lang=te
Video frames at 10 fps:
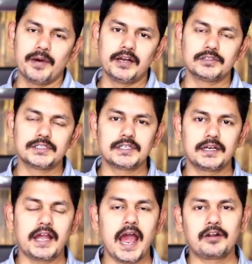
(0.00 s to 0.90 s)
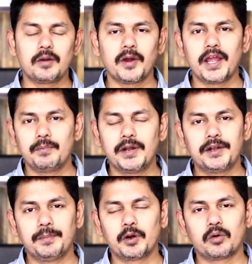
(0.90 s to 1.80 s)
మొబైల్కి వచ్చేసరికి ఆండ్రాయిడ్ పై
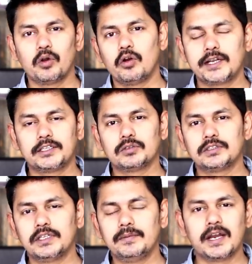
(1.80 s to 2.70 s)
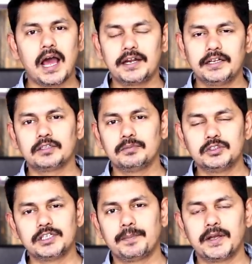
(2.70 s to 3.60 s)
అప్డేట్ ఇప్పుడు రోల్ అవుట్ అయితే అవుతుంది నేను ఆల్రెడీ ఇంత
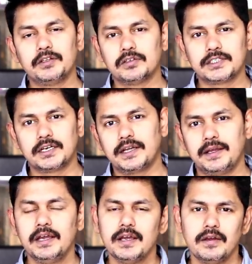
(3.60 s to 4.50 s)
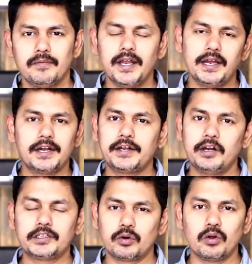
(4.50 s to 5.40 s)
ముందు చెప్పాను ఇది వచ్చేసరికి వేరే
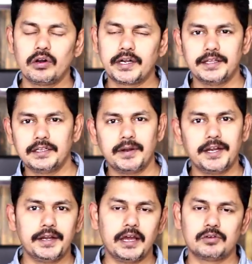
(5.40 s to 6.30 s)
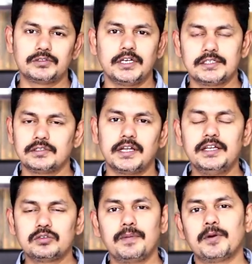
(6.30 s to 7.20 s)
కంట్రీలో అయితే రోల్ అవుట్ అయింది మన ఇండియాకు
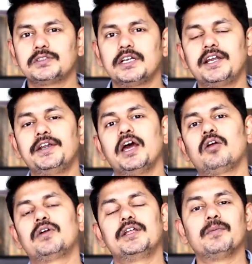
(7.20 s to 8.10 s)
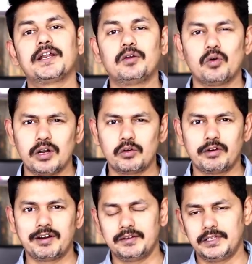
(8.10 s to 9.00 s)
వచ్చేస్తుందని సో ఇప్పుడు వచ్చేసరికి ఇండియాలో కూడా ఇది మనకి రోల్ అవుట్
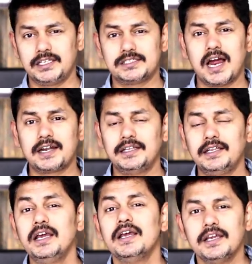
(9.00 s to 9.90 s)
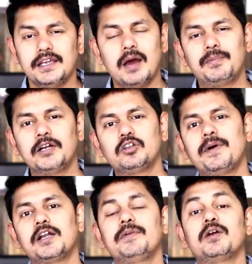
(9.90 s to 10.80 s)
అవ్వడం స్టార్ట్ అయింది ఈ అప్డేట్తో
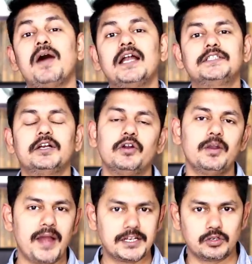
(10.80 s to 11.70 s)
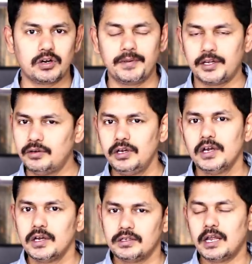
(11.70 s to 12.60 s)
పాటు మీకు మార్క్ సెక్యూరిటీ ప్యాచ్ కూడా మీకు
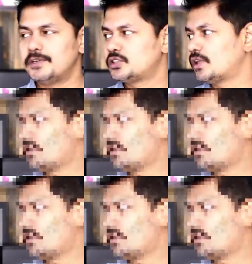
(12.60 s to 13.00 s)
లభిస్తుంది